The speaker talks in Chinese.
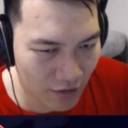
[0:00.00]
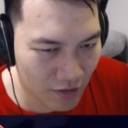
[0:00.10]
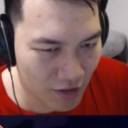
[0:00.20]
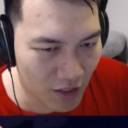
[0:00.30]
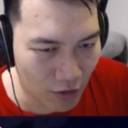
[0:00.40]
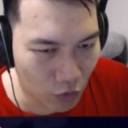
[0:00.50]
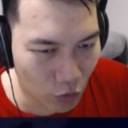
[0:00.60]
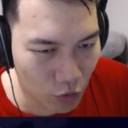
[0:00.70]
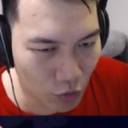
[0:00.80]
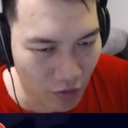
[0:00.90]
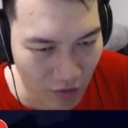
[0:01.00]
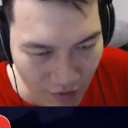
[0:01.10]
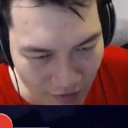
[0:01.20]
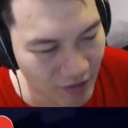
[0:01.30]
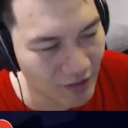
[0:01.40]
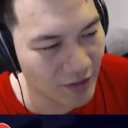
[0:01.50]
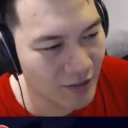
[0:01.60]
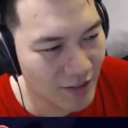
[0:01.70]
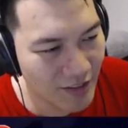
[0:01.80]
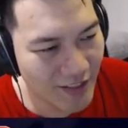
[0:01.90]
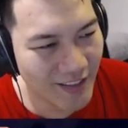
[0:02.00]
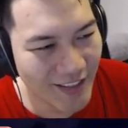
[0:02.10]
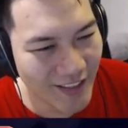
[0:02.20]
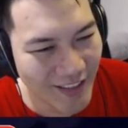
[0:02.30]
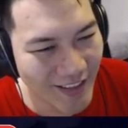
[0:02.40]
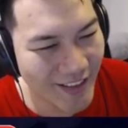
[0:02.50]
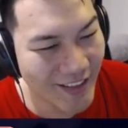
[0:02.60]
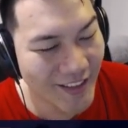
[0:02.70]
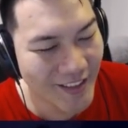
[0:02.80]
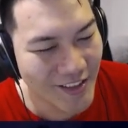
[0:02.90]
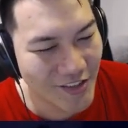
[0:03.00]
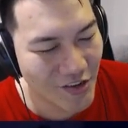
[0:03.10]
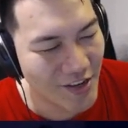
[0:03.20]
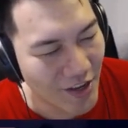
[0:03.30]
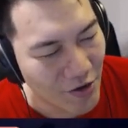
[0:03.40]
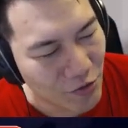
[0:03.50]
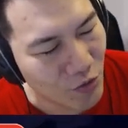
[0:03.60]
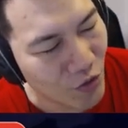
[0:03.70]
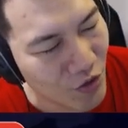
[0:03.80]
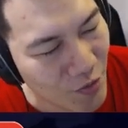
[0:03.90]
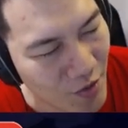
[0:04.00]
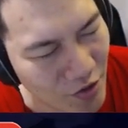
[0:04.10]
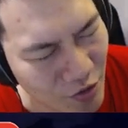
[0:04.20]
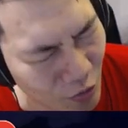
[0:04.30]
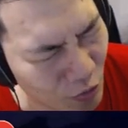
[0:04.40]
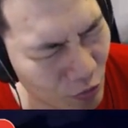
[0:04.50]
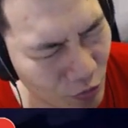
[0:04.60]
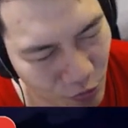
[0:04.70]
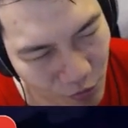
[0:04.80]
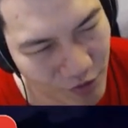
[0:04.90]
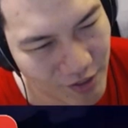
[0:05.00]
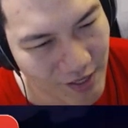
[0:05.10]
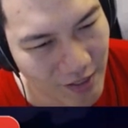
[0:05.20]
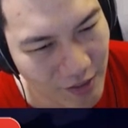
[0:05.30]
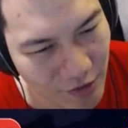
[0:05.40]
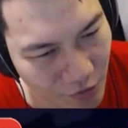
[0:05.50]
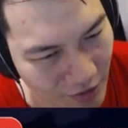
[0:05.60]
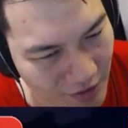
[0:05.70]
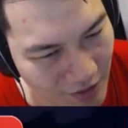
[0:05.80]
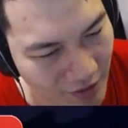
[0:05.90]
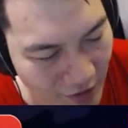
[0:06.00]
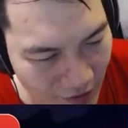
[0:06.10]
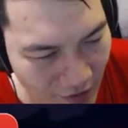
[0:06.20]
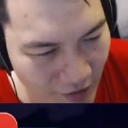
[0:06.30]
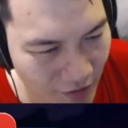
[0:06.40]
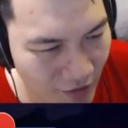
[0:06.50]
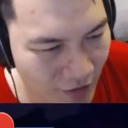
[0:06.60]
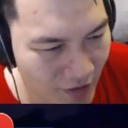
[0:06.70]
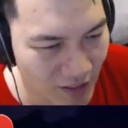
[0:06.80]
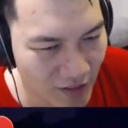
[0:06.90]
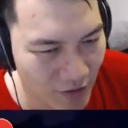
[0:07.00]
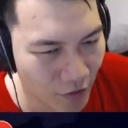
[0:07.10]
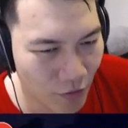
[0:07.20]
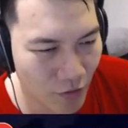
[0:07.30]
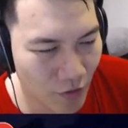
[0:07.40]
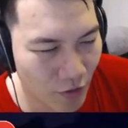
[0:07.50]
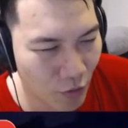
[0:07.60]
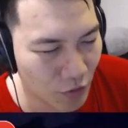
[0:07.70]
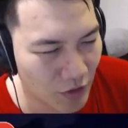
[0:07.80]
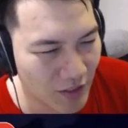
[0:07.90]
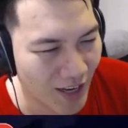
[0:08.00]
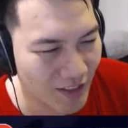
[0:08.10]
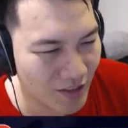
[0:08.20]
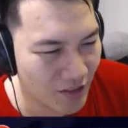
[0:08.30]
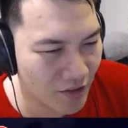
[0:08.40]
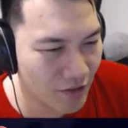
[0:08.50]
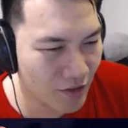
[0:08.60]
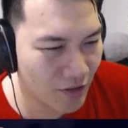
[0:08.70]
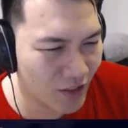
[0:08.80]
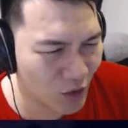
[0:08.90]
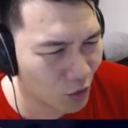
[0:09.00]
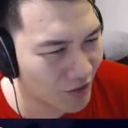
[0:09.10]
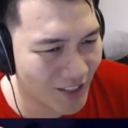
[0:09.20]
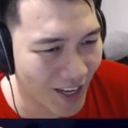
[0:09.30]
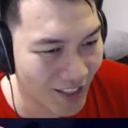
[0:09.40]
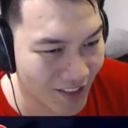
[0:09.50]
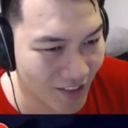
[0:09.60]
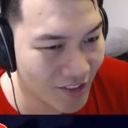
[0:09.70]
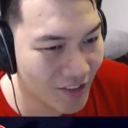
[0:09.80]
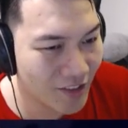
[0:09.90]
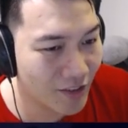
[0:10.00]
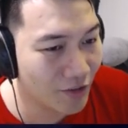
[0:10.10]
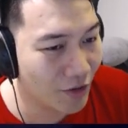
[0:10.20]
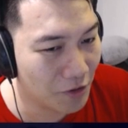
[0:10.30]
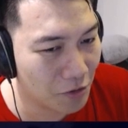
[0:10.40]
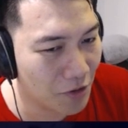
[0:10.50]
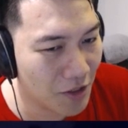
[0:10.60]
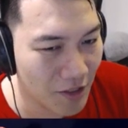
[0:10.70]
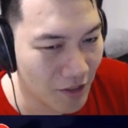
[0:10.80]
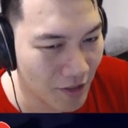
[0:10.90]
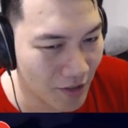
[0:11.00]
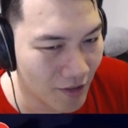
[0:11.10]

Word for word: 事情多做了1次，所以你等于说那边有多3颗水晶的节奏或是价值，节奏跟价值，对，所以